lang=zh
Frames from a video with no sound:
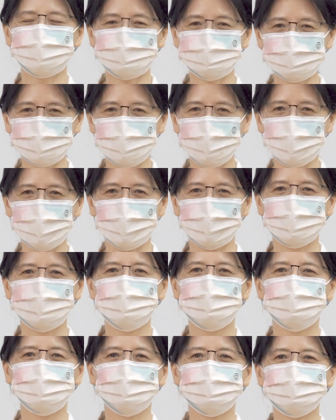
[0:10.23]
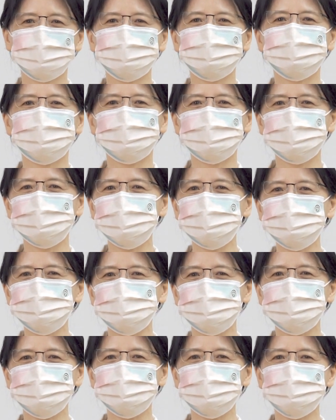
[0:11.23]
大家好，我是儿科医
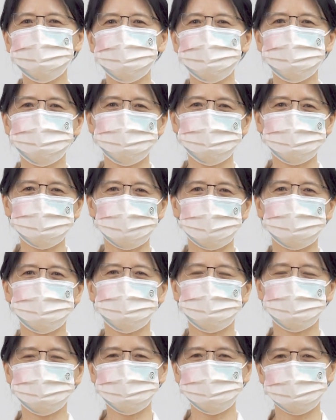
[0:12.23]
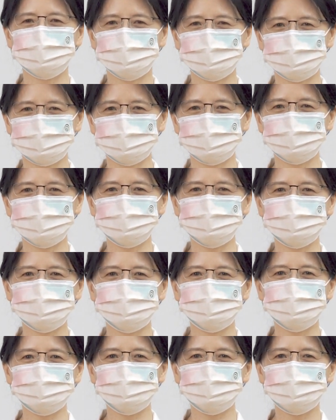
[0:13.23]
学会秘书长彭纯之医
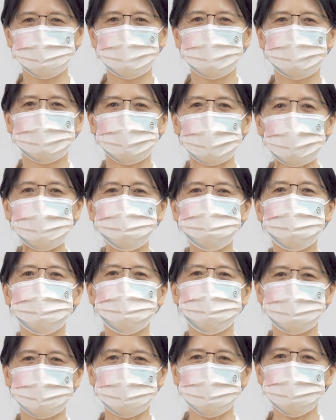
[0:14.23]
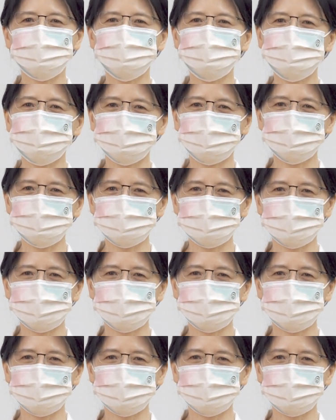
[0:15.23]
师。开学防疫不松